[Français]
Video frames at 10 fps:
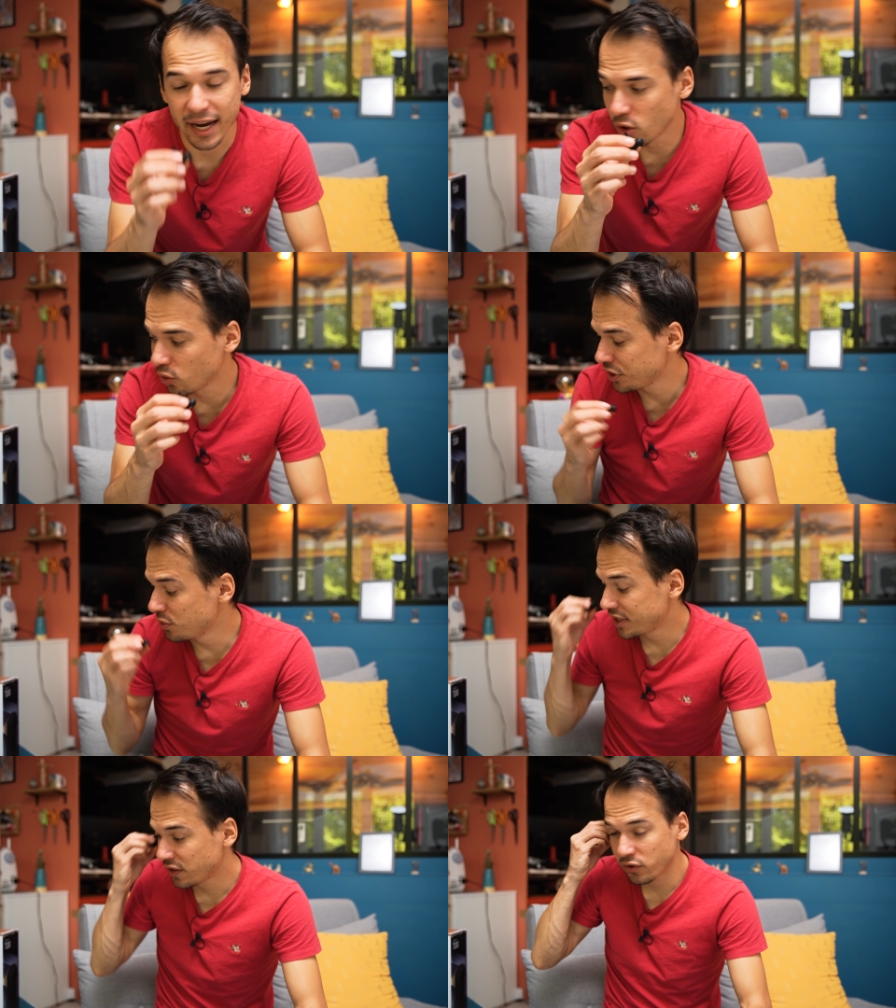Allez, on
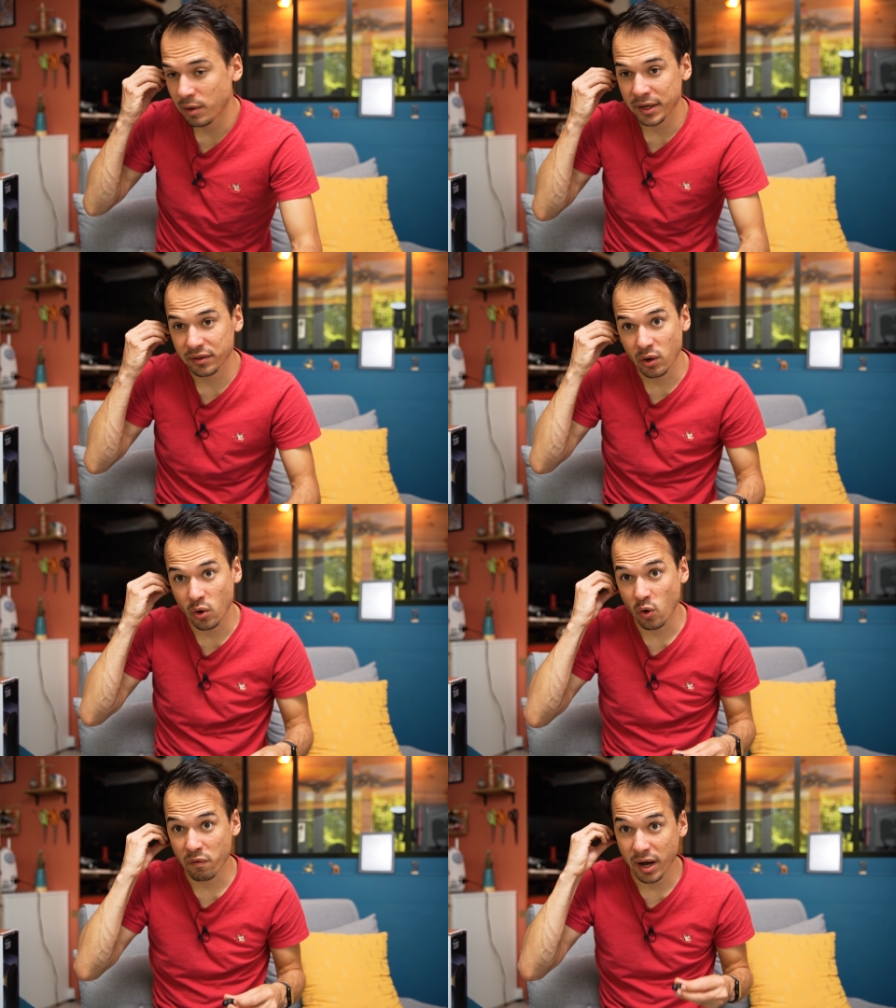continue cette fois. Maintenant,
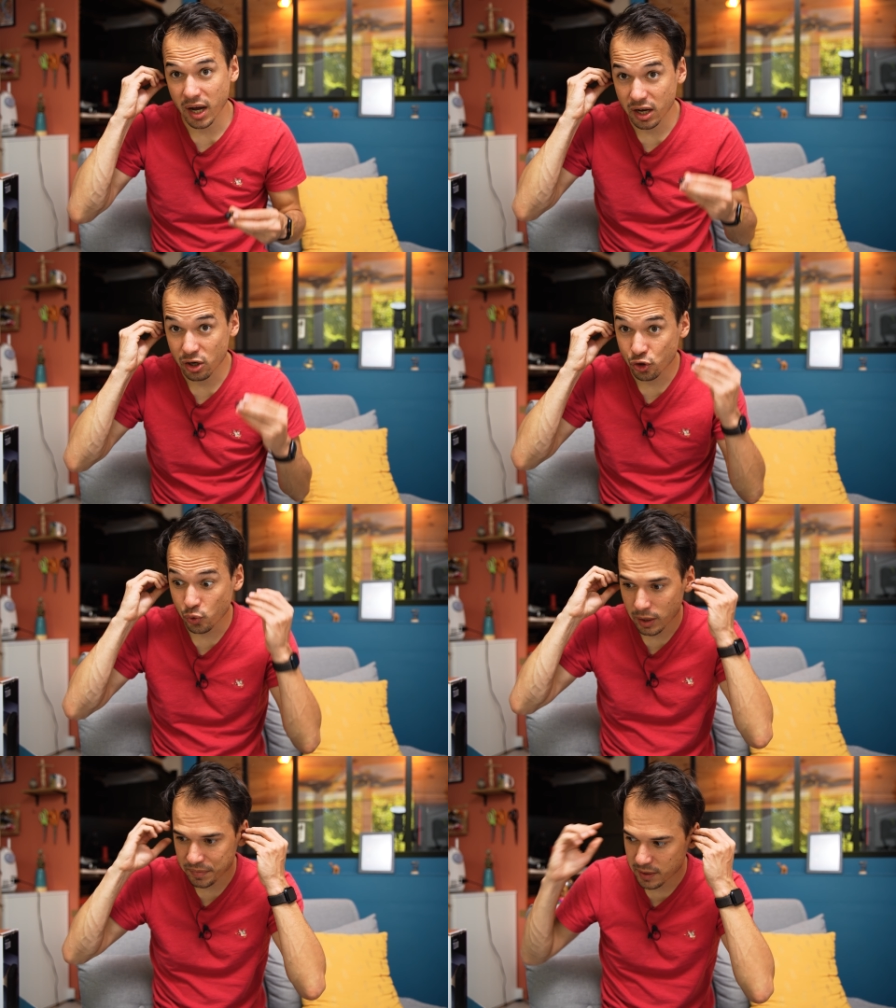on va
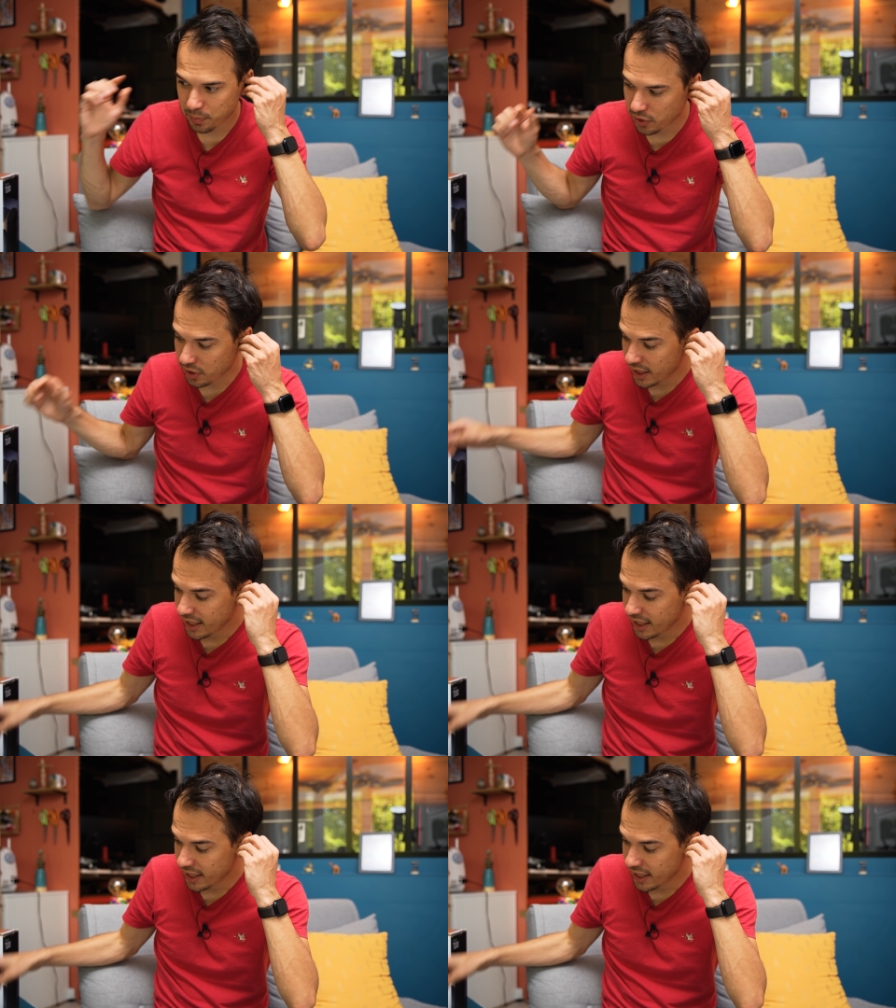jouer un petit peu.